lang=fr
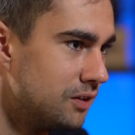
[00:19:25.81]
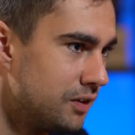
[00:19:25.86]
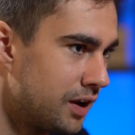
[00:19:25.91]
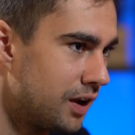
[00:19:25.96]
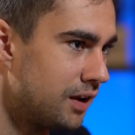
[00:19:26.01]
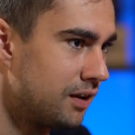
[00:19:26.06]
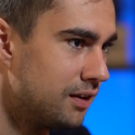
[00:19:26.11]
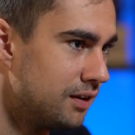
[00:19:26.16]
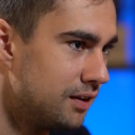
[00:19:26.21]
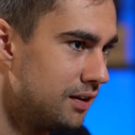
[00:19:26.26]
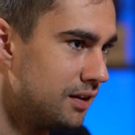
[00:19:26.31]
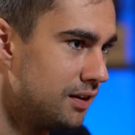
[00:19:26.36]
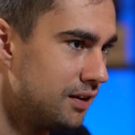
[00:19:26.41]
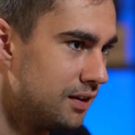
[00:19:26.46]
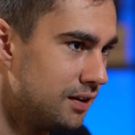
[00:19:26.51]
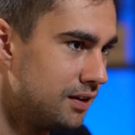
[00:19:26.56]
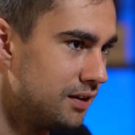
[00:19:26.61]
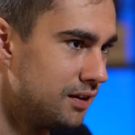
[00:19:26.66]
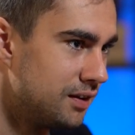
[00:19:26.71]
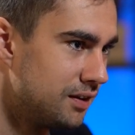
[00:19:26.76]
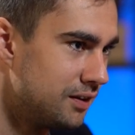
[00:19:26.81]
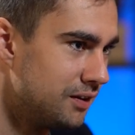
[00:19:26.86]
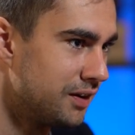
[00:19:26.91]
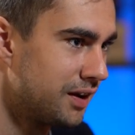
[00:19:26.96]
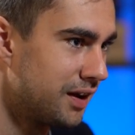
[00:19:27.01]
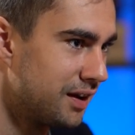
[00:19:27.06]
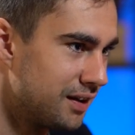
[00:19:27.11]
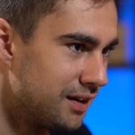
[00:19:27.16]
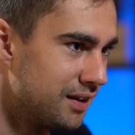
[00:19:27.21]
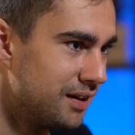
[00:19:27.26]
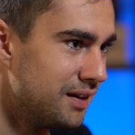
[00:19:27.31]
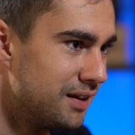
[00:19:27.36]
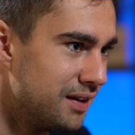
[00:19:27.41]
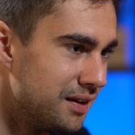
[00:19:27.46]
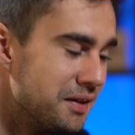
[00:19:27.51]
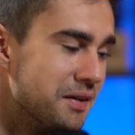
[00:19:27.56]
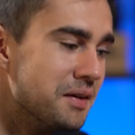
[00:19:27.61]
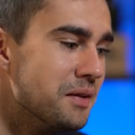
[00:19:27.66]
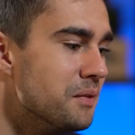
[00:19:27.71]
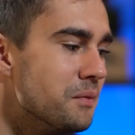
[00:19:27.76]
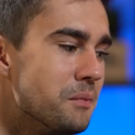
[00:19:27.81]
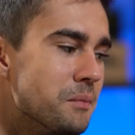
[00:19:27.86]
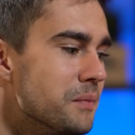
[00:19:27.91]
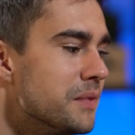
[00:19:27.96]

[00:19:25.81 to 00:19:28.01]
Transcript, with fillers: Ça, c'est pour le coup le, L'après L'après l'a pas changé.